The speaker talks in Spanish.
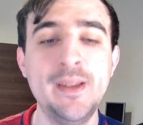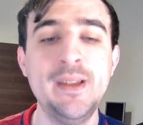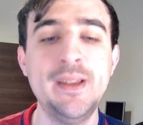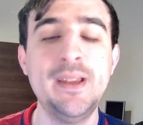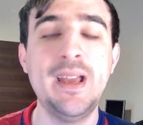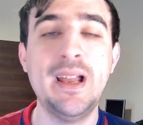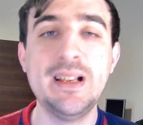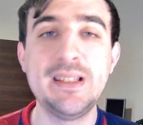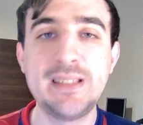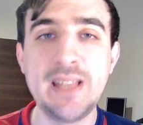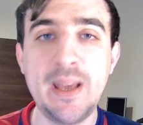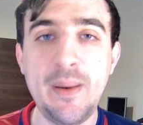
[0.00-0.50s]

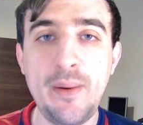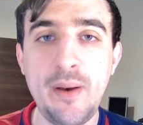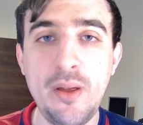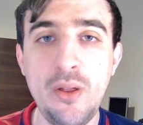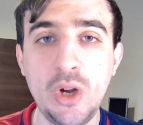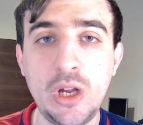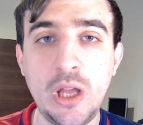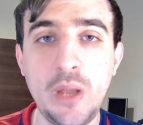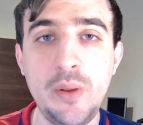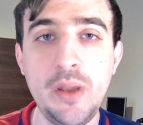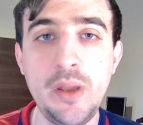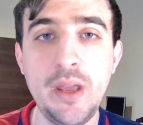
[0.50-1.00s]
El sábado
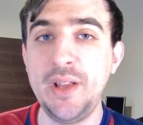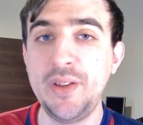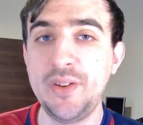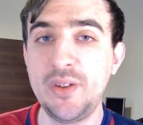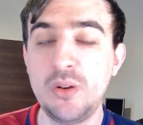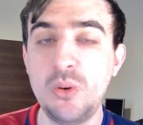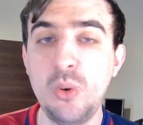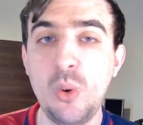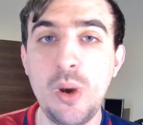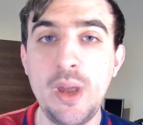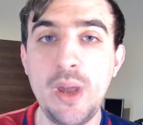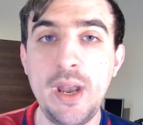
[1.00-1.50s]
que viene
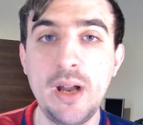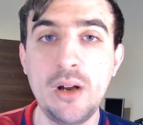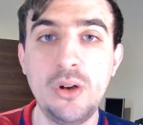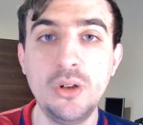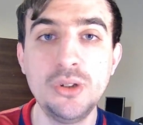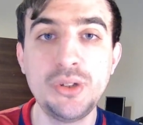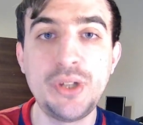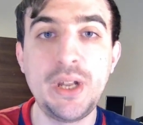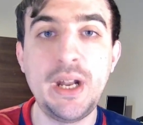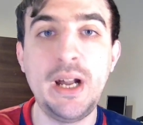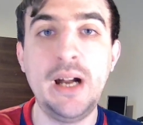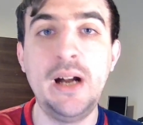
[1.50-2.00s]
jugará
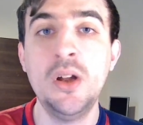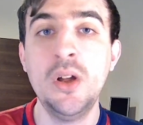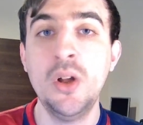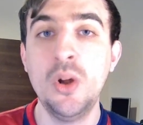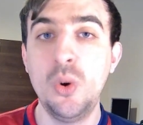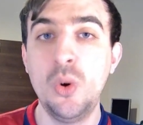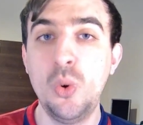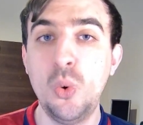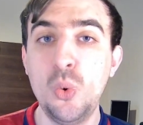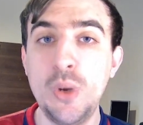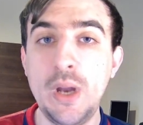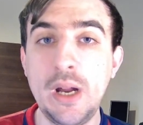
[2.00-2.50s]
contra
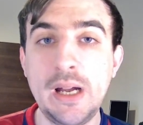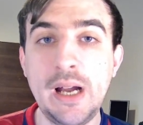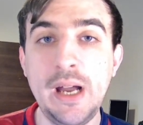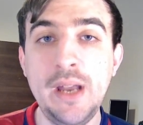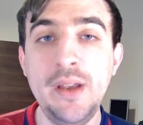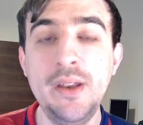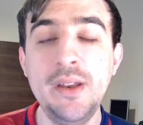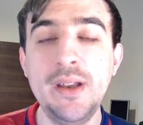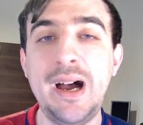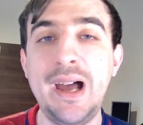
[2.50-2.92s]
Huracán.